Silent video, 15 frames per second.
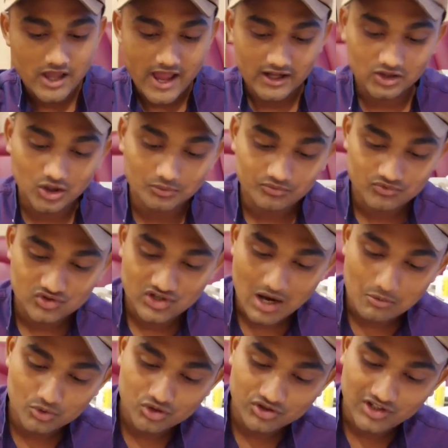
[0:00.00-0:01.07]
একদম
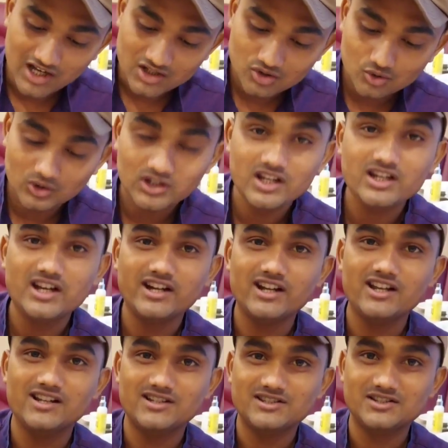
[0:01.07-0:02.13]
চামচ টাচ করলেই কেটে
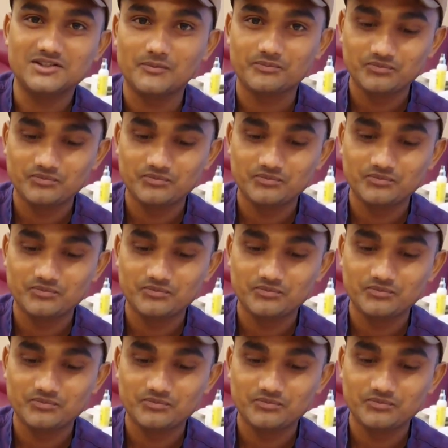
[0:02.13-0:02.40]
যাচ্ছে